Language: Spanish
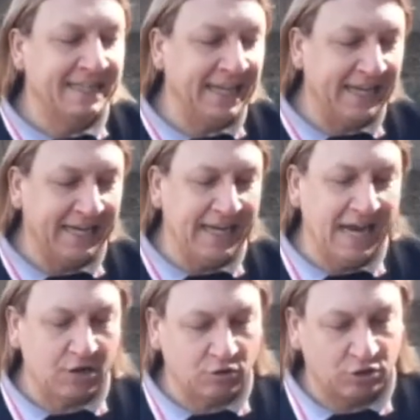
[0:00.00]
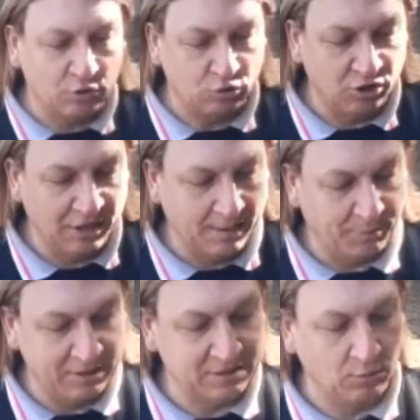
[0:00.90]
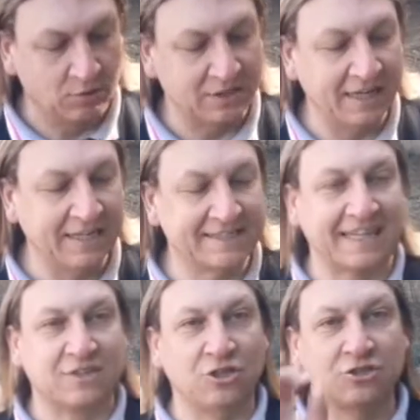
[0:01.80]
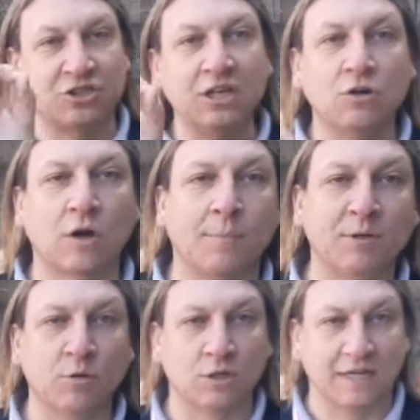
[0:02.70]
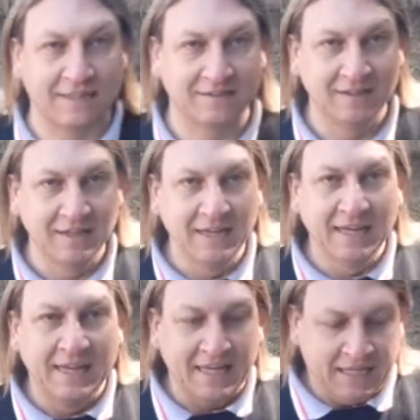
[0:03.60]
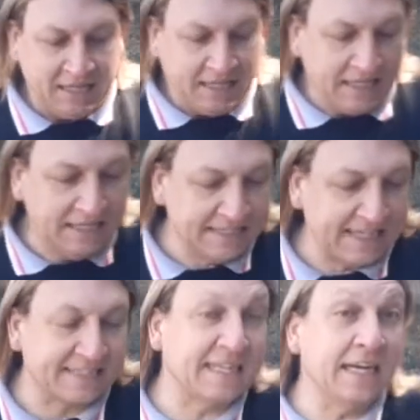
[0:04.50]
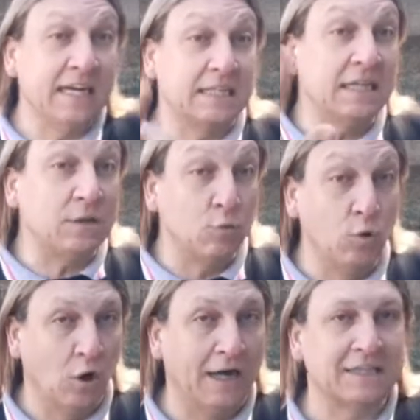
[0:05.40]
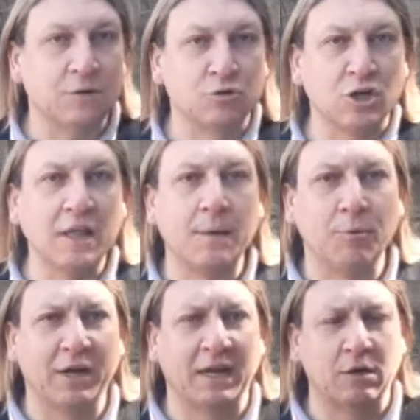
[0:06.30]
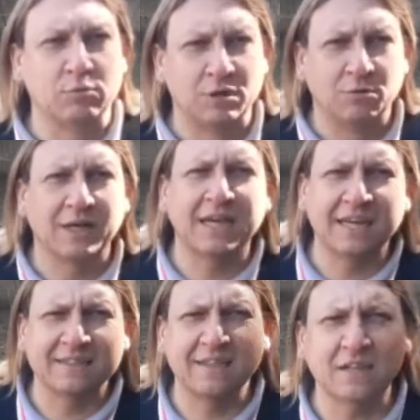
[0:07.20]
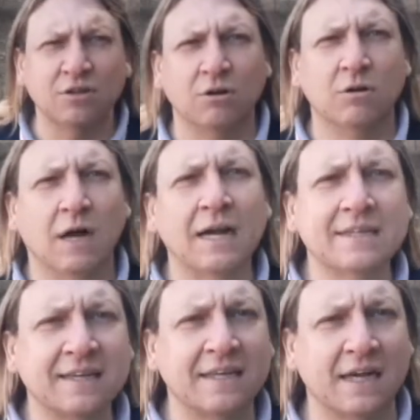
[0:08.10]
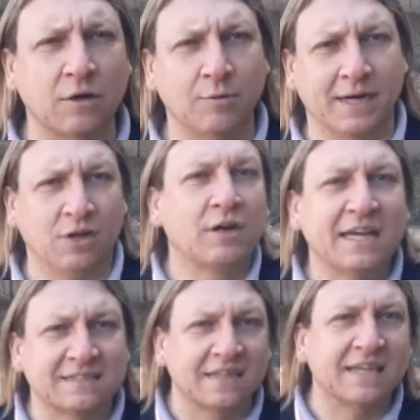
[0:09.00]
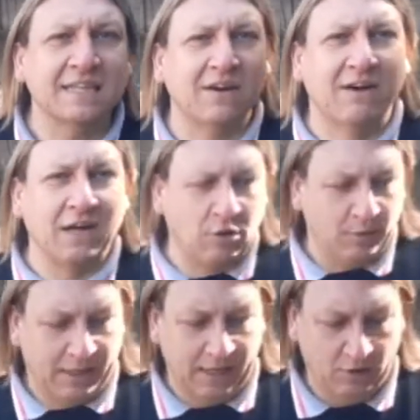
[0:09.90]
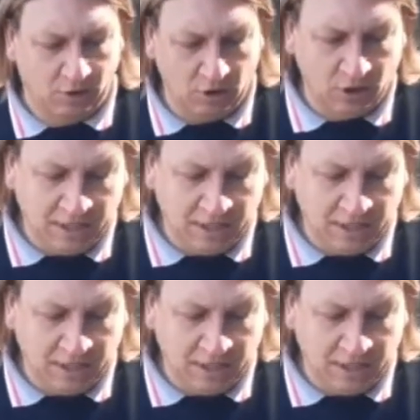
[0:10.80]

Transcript: de la Constitución de la Provincia de Buenos Aires, sección 5, capítulo 3. Y dice así el título, atribuciones del Poder Ejecutivo. ¿Qué quiere decir esto? ¿A qué se dedica el gobernador? ¿Qué hace? ¿De qué trabaja el gobernador?